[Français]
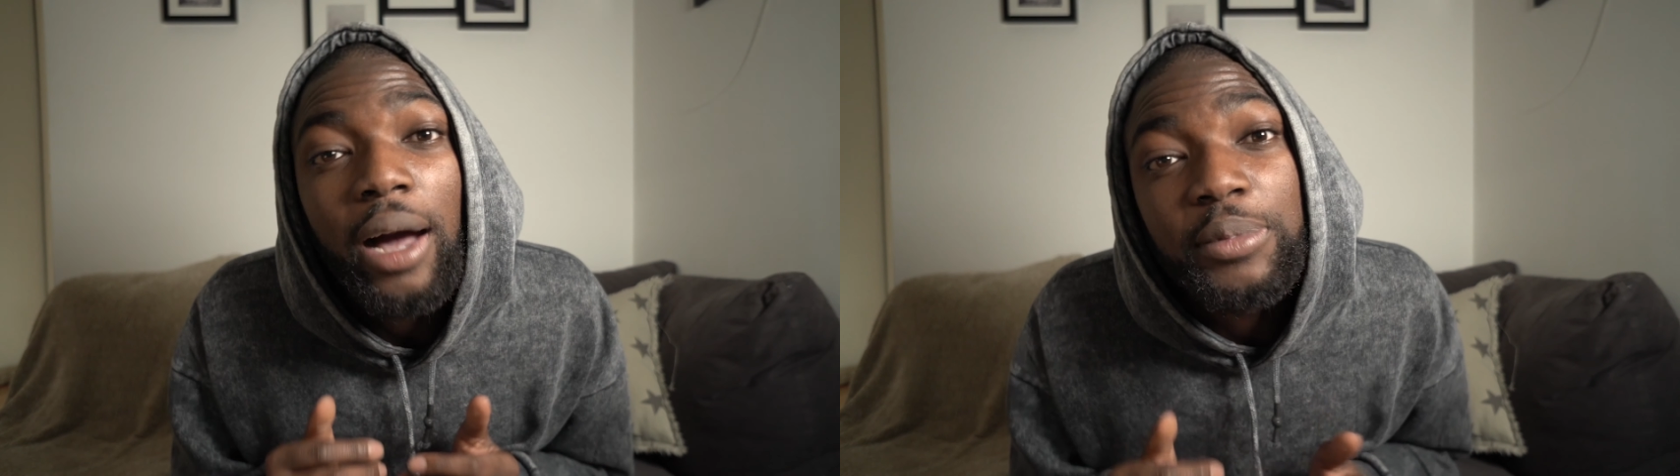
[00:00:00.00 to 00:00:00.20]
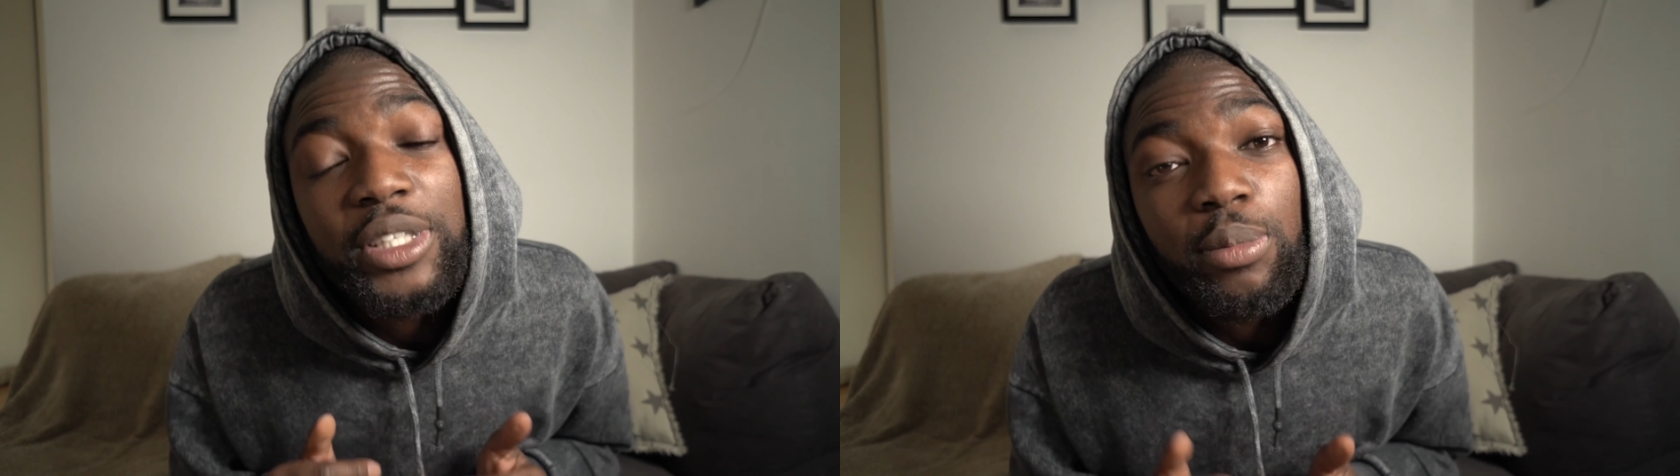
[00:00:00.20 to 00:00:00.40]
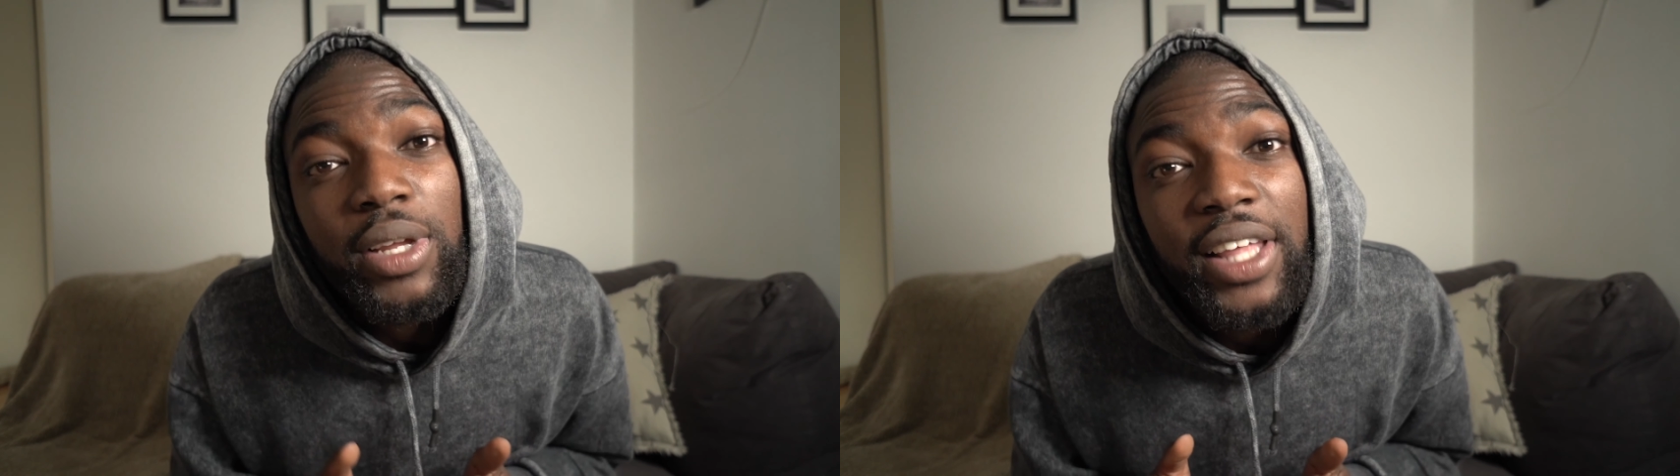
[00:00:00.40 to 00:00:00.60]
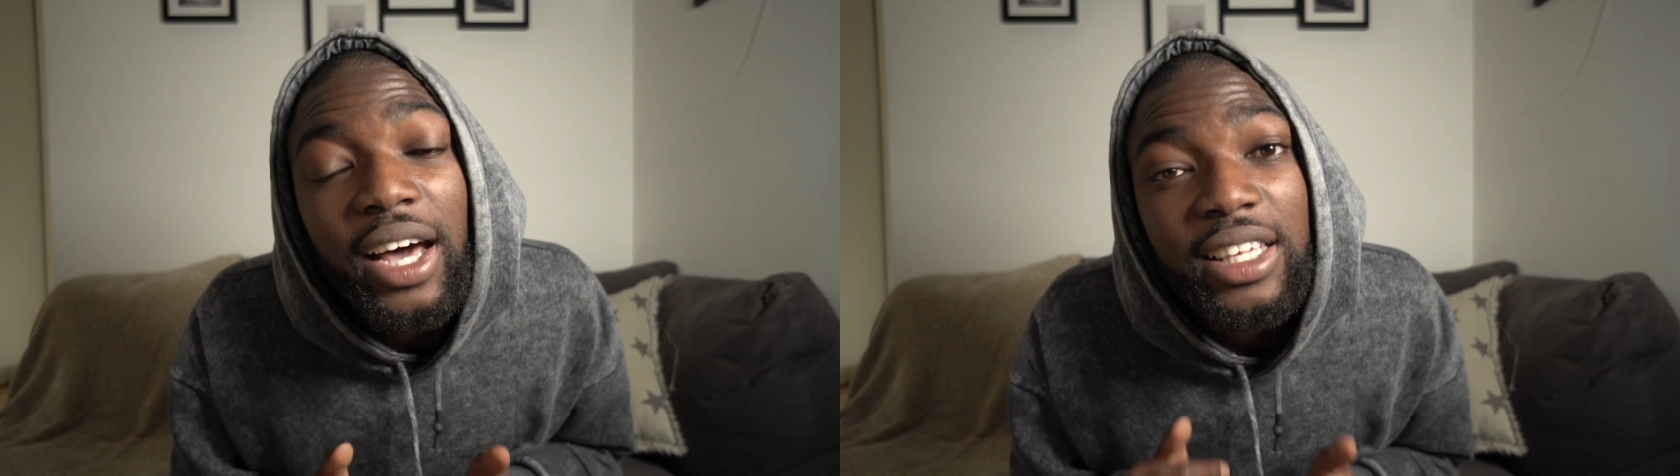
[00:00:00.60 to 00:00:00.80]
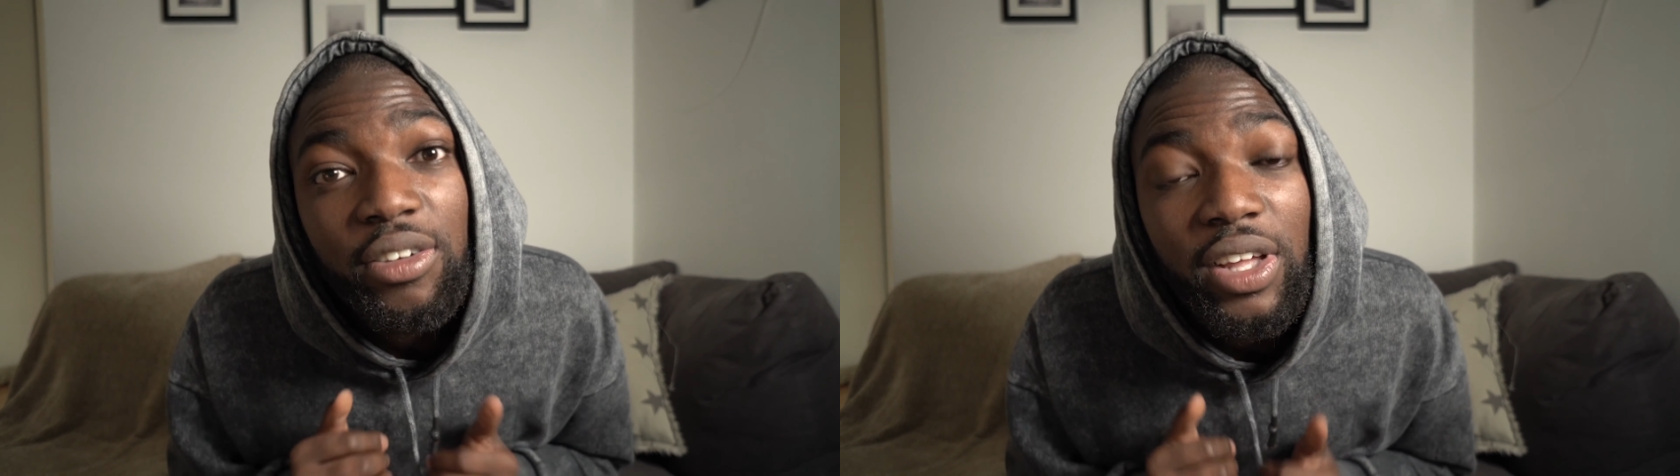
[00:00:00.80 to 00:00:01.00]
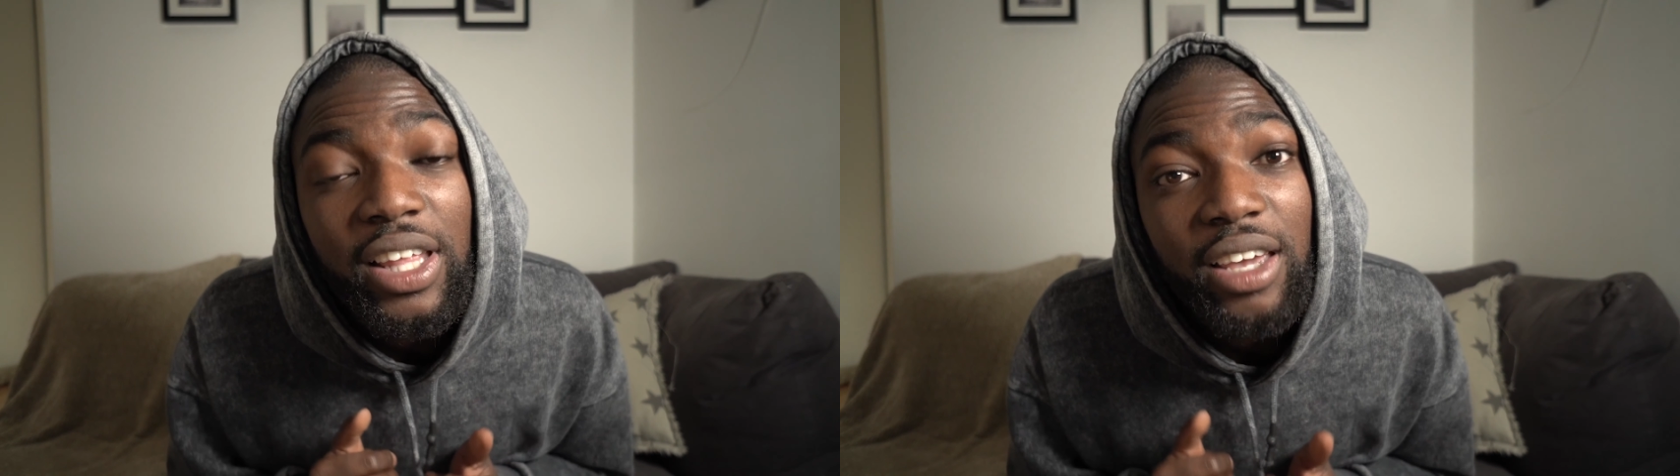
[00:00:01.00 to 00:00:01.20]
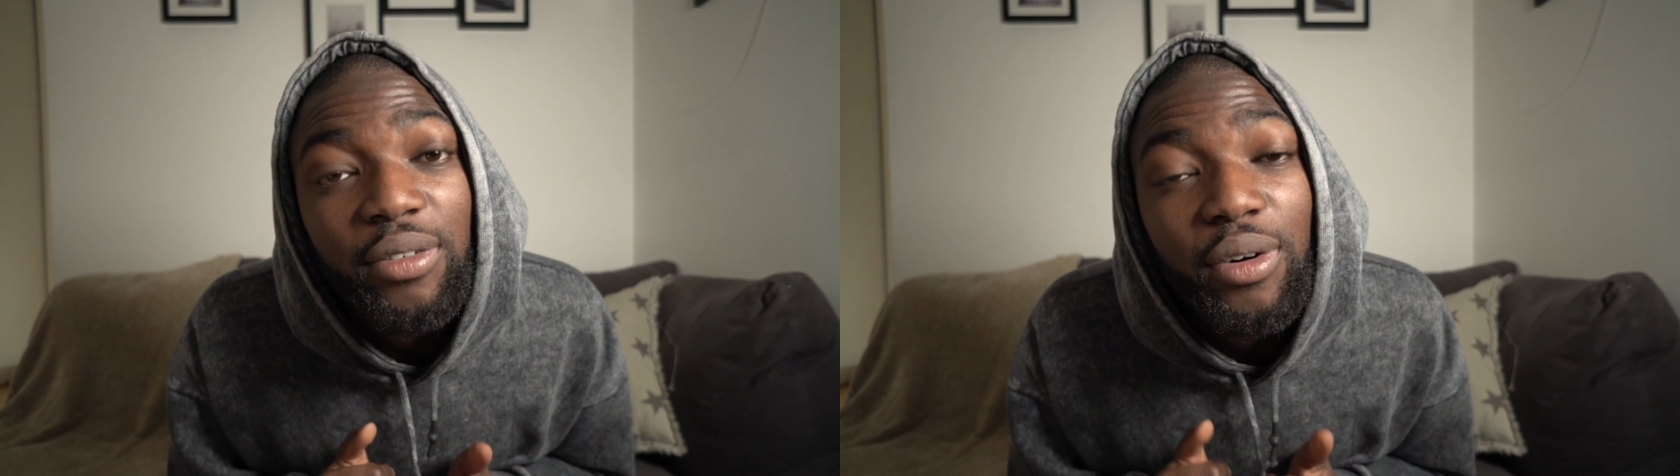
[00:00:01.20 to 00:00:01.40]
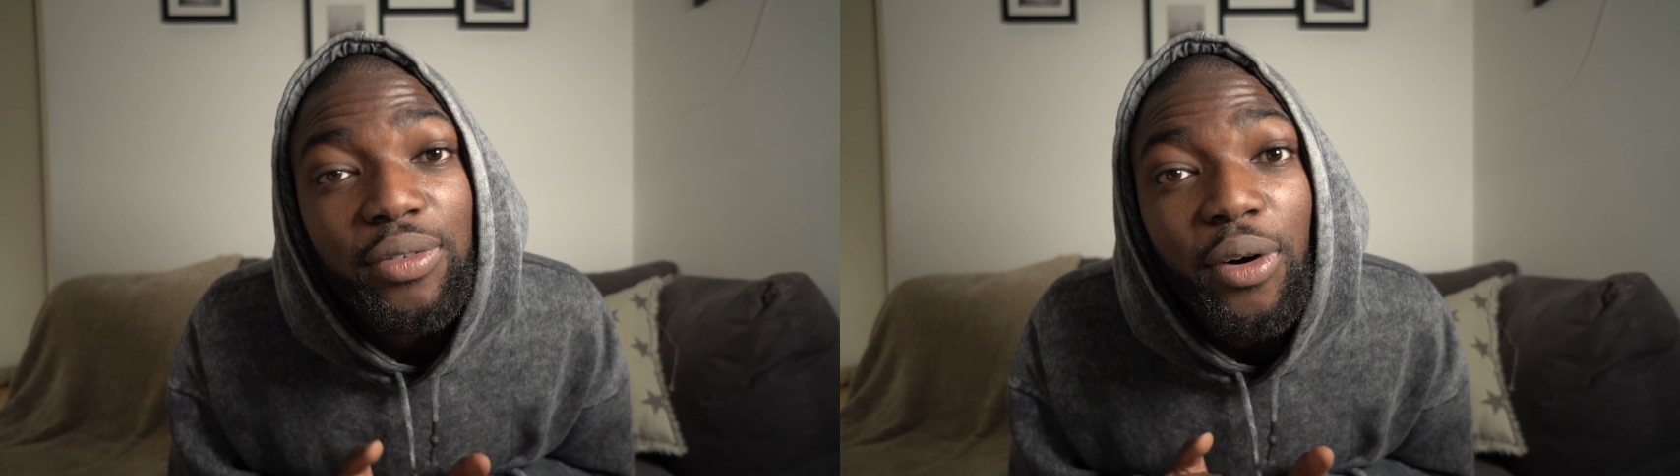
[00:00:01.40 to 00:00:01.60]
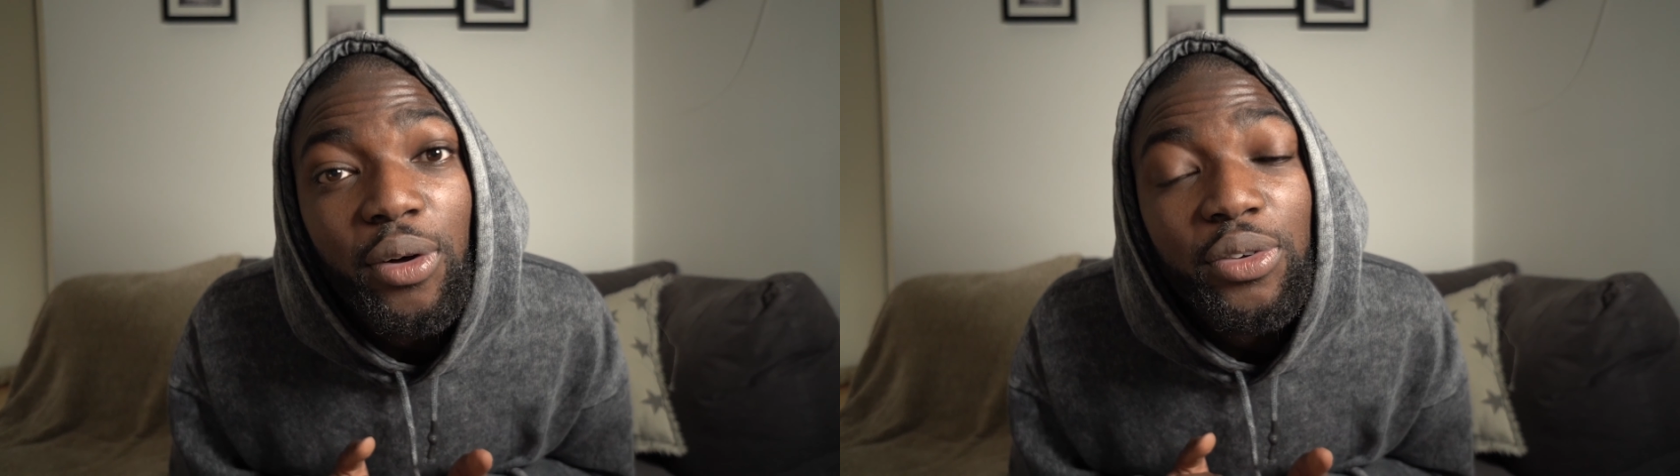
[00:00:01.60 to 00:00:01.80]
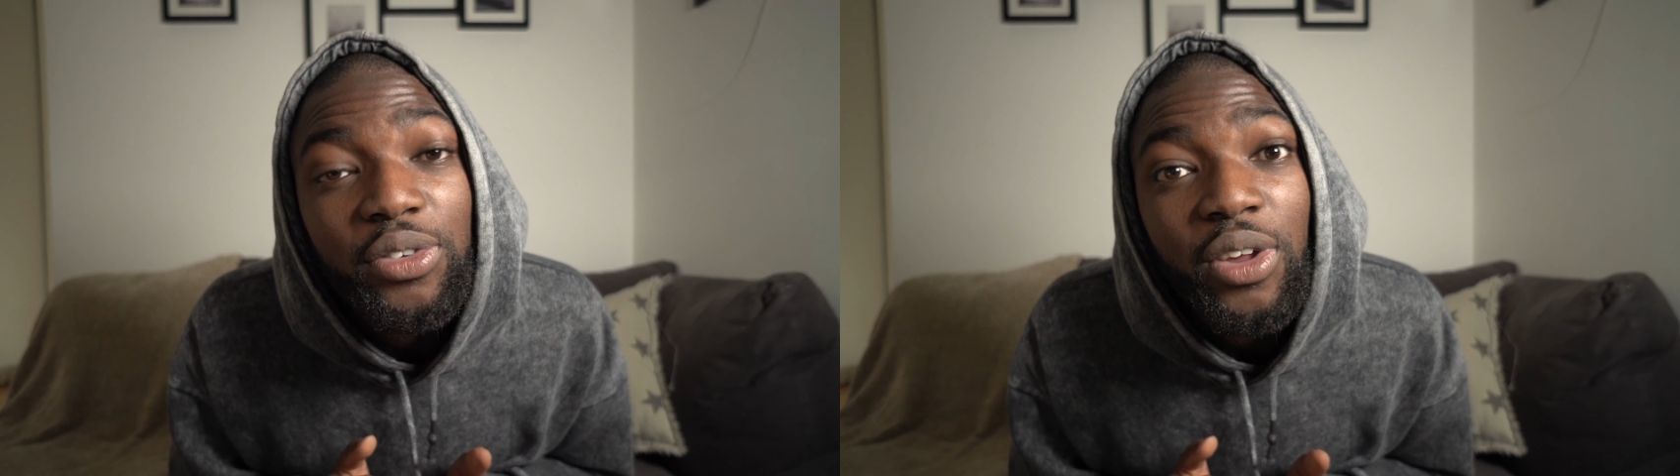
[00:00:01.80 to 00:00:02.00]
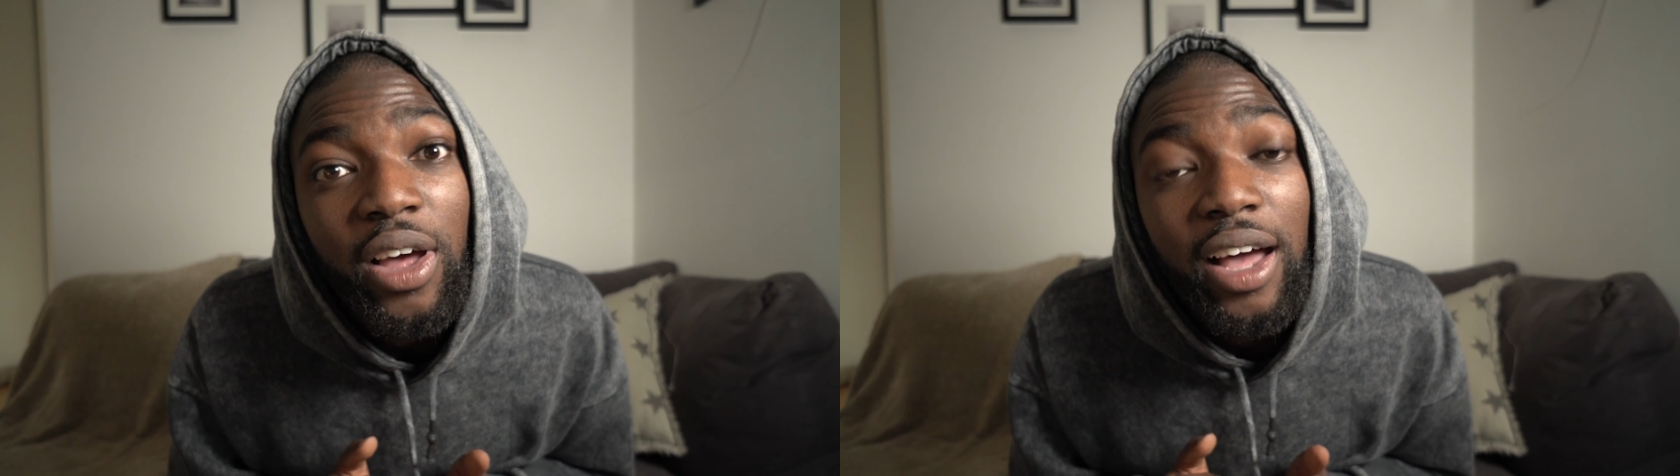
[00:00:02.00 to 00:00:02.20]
un petit blédard qui vient d'arriver en France,